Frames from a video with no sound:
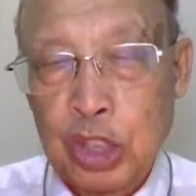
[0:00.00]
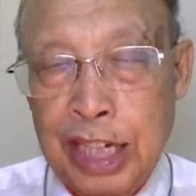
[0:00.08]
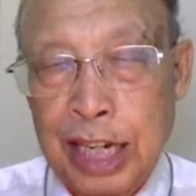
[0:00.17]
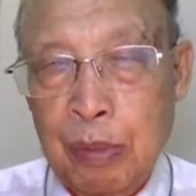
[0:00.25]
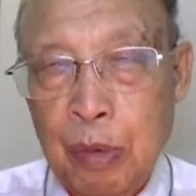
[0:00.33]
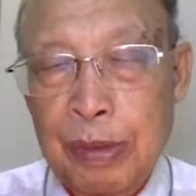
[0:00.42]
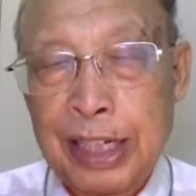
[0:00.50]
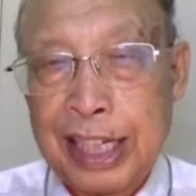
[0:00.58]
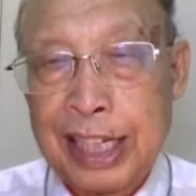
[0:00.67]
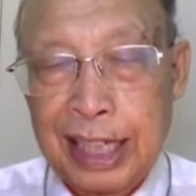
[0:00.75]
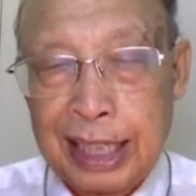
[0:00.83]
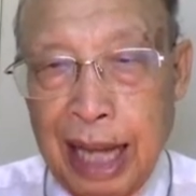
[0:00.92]
ใจบ่เป็นเขีย
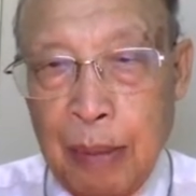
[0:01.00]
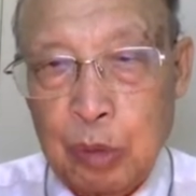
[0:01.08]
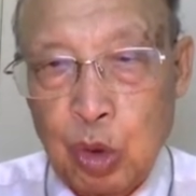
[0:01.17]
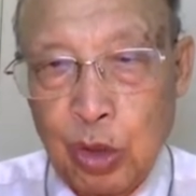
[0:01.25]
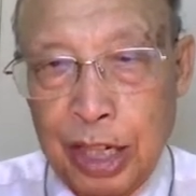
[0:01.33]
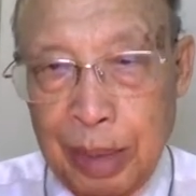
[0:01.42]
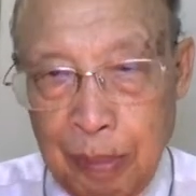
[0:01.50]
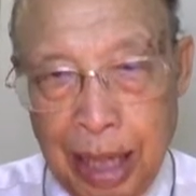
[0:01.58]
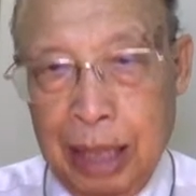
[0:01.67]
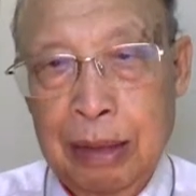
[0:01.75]
นตามตัวเองหมัก